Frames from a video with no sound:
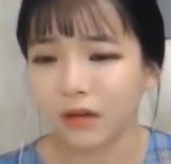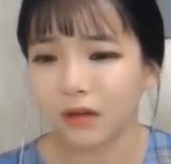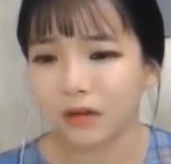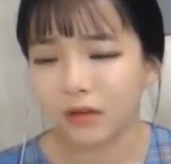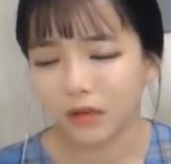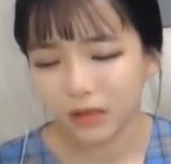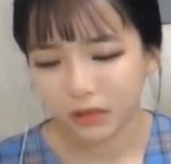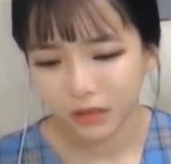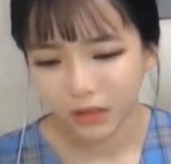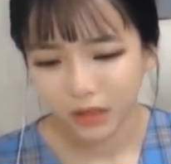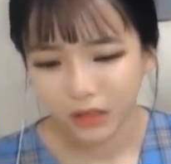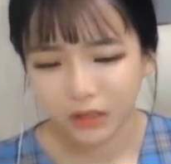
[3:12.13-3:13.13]
아
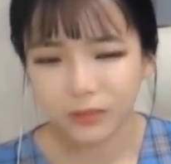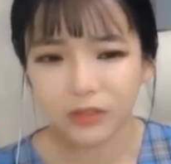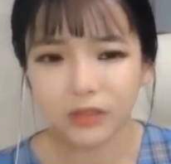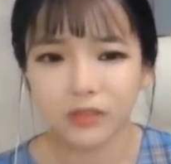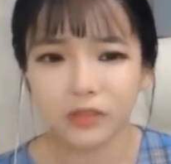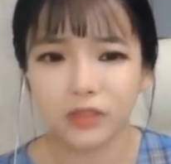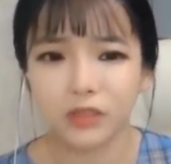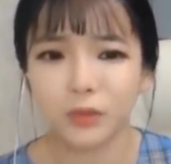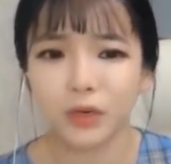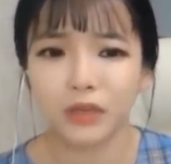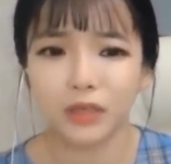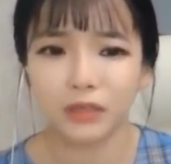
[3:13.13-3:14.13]
임신해서
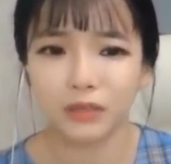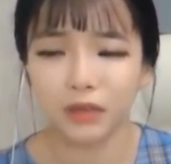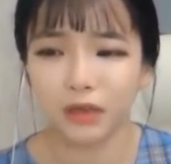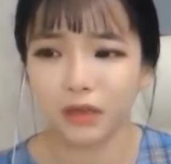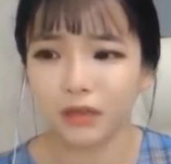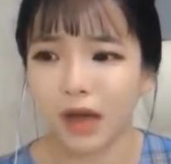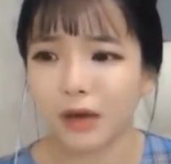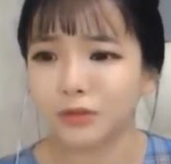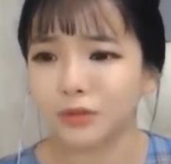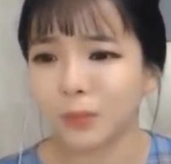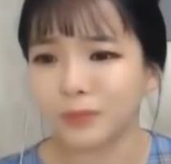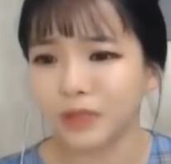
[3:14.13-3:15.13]
지워야 되는데 나올
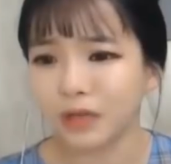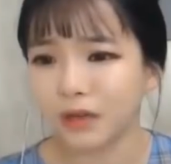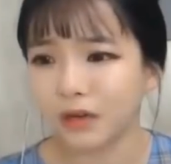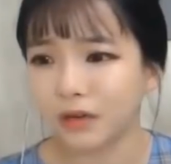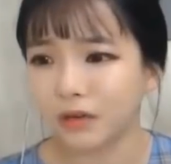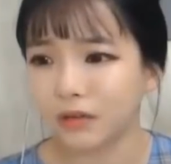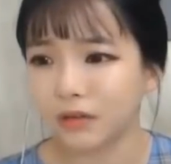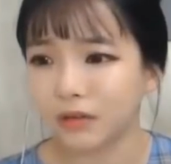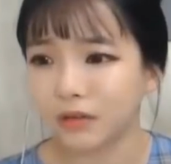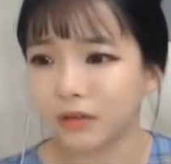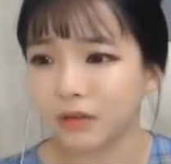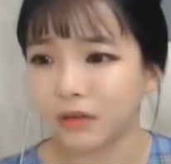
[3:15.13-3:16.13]
수 없잖아,
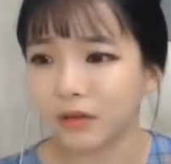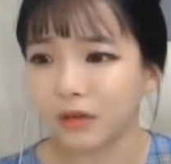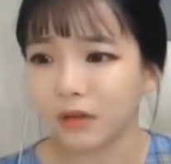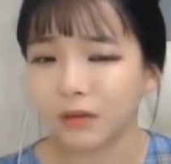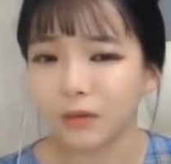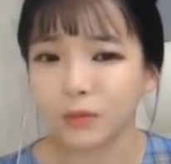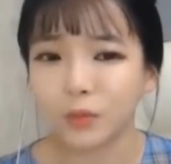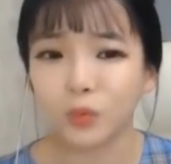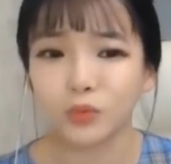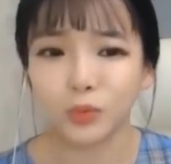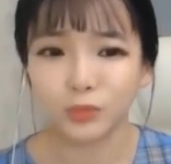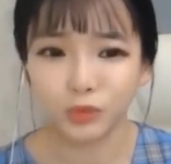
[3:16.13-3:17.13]

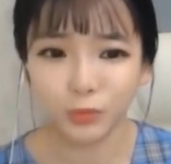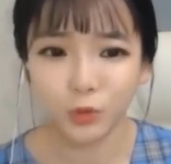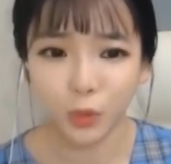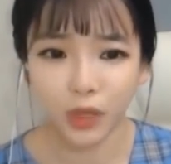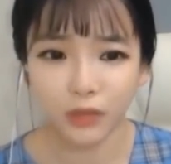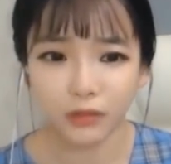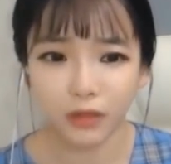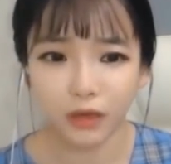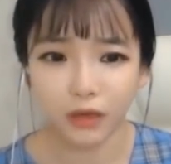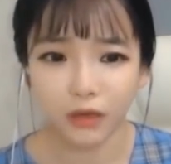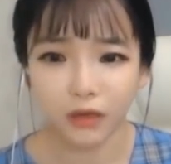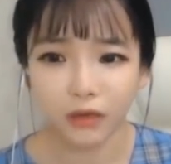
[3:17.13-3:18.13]
돈 좀 주면 좋겠는데
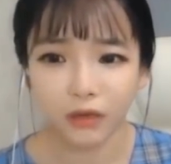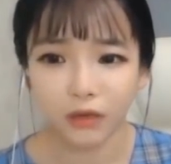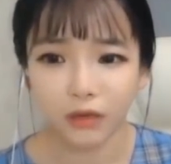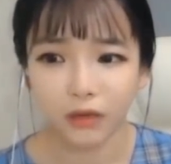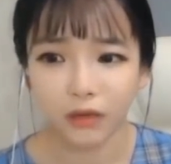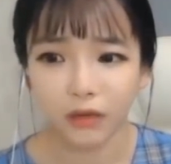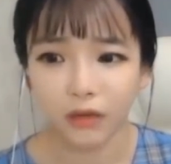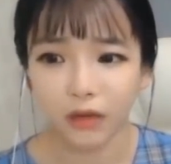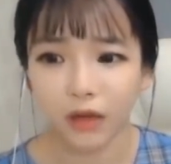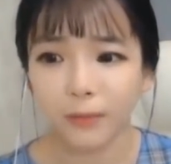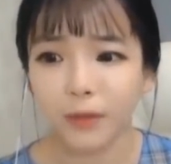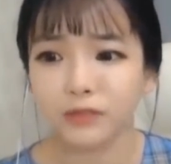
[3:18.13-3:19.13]

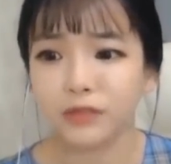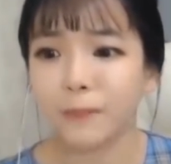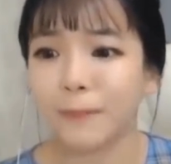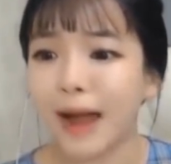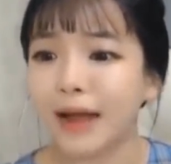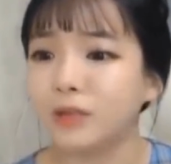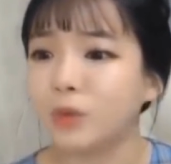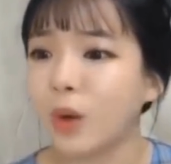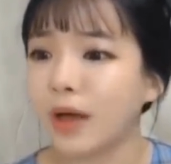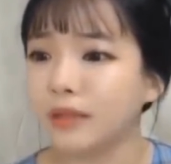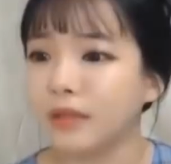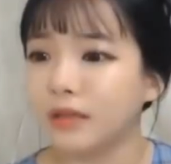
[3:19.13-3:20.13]
하면서 말도
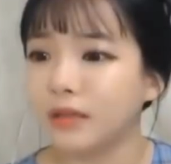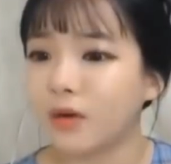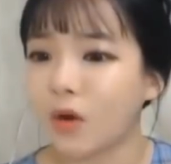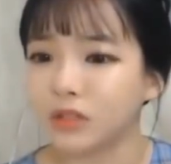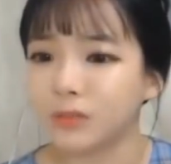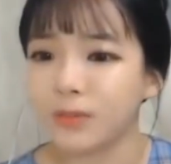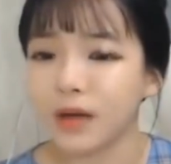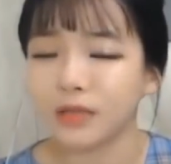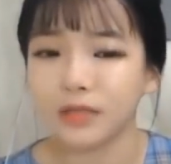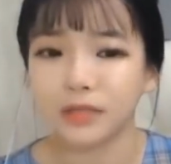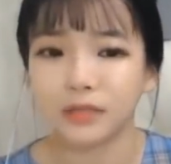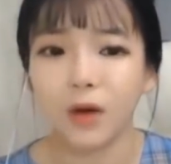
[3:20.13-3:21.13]
안 되는 거짓말을
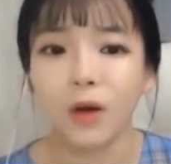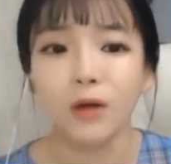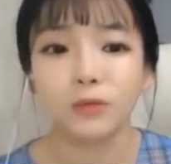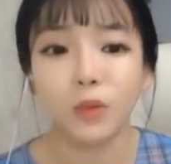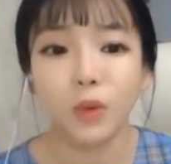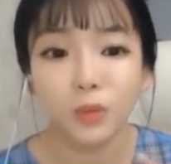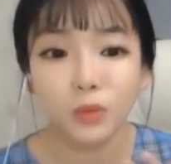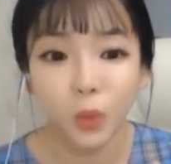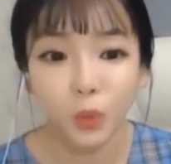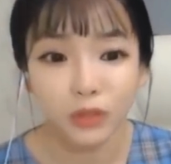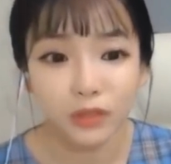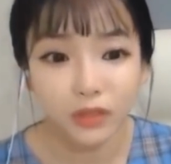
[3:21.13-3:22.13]
해서 또
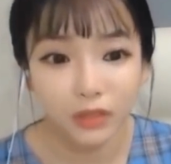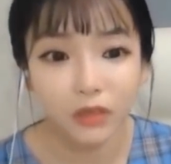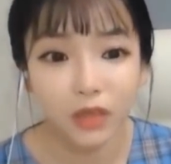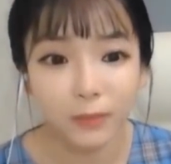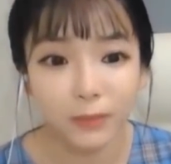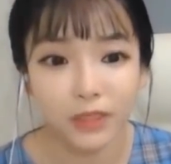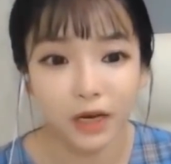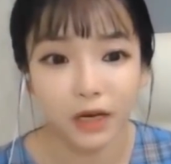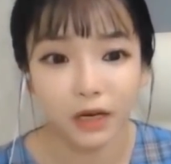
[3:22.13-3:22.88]
돈을 뜯어냅니다.